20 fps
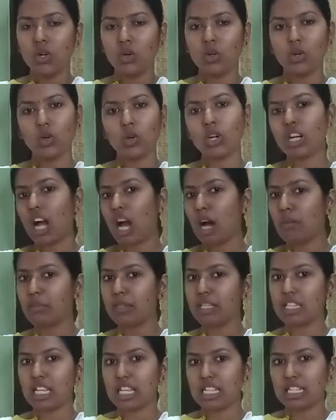ஒரு ஒரு
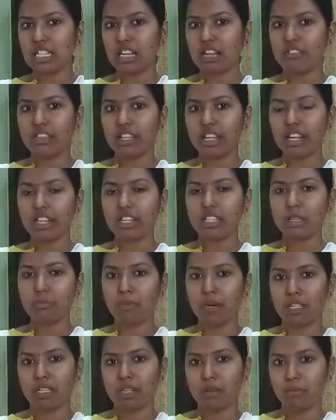நாற்பது டெஸ்ட்டாவது எழுதி
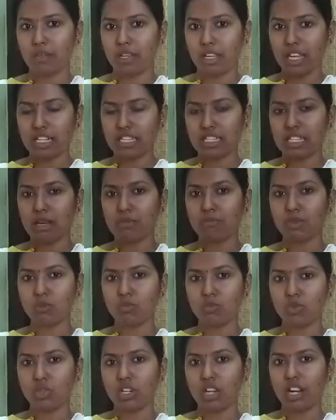பார்த்துருப்பேன்
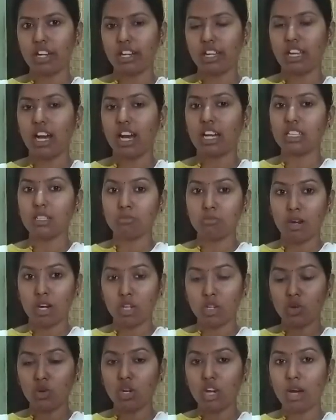எக்ஸாமுக்கு முன்னாடி அது
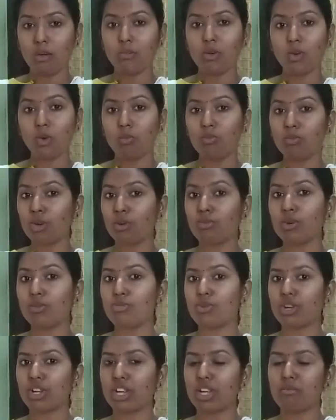மட்டும் இல்லாமல் ரொம்ப ரொம்ப
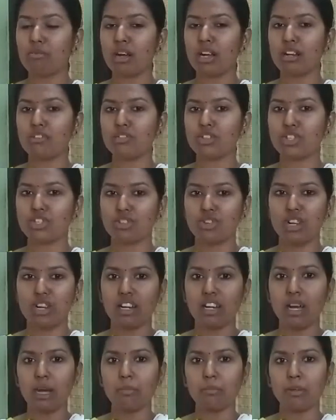முக்கியமான விஷயம்
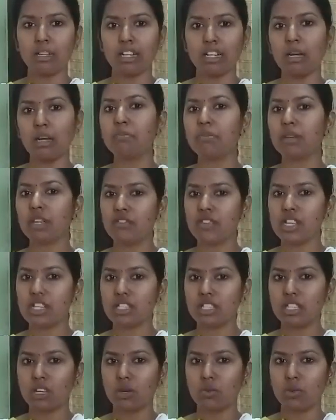என்ன அப்படின்னா
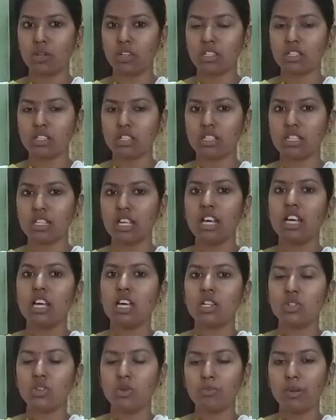ப்ரீவியஸ் இயர் கொஷின்ஸ்
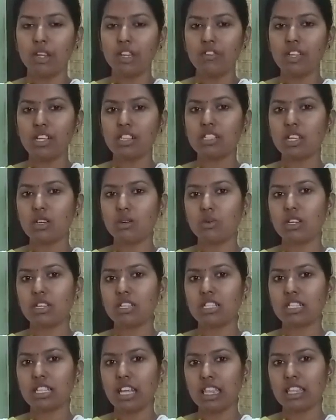ஸோ ப்ரீவியஸ் இயர்
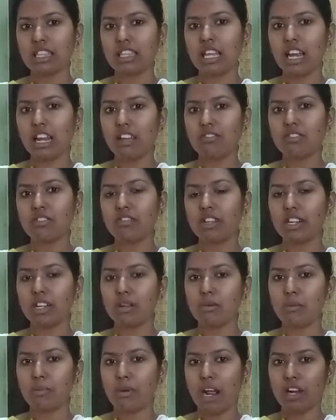கொஷின்ஸ் எந்த அளவுக்கு
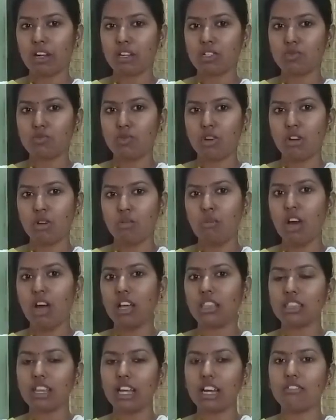வந்துட்டு நம்ம ப்ராக்டிஸ் பண்ணுறோமோ
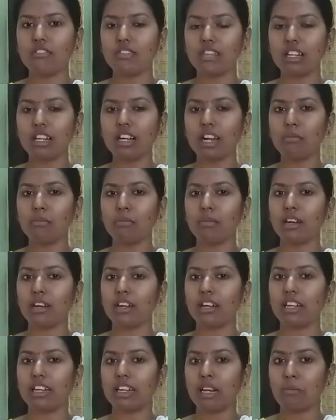அந்த அளவுக்கு நம்ம
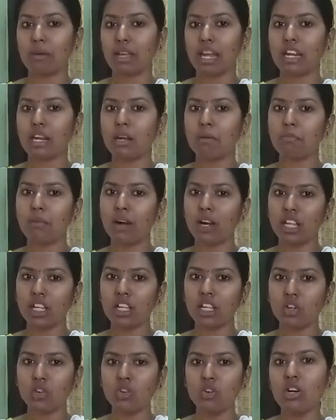நம்ம என்ன
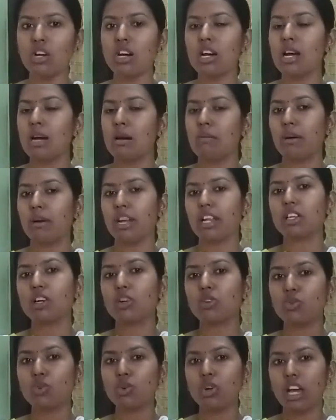படிக்கணும்
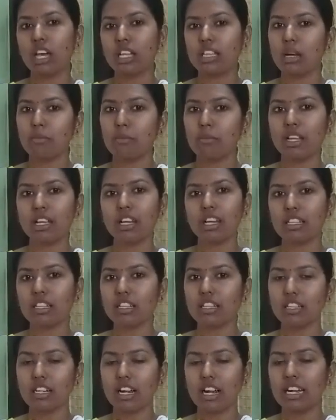படிக்கக்கூடாது
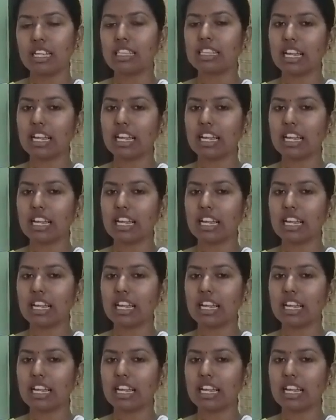அப்படிங்கிறதுக்கான